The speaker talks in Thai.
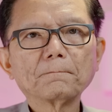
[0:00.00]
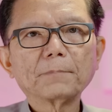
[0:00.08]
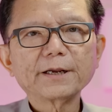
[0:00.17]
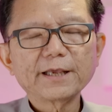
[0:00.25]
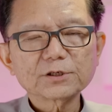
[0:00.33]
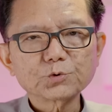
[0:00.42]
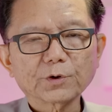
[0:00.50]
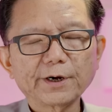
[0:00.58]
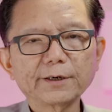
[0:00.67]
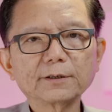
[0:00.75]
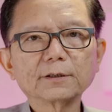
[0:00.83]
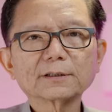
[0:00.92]
พระเยซูค
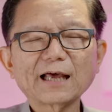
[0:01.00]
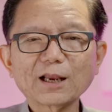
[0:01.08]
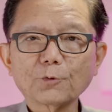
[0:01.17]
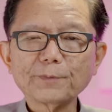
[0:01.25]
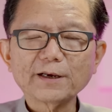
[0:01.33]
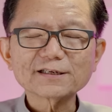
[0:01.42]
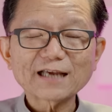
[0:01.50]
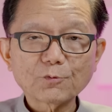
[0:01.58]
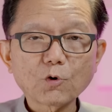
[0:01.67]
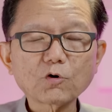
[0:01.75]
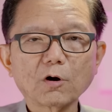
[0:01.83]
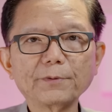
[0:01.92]
ริสต์ถ้าเราเป็นสาว
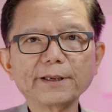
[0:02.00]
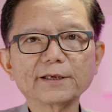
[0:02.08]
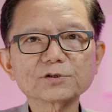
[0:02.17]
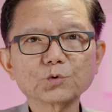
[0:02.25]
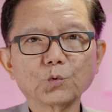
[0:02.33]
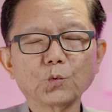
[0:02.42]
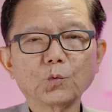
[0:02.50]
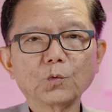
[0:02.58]
กของพระเยซู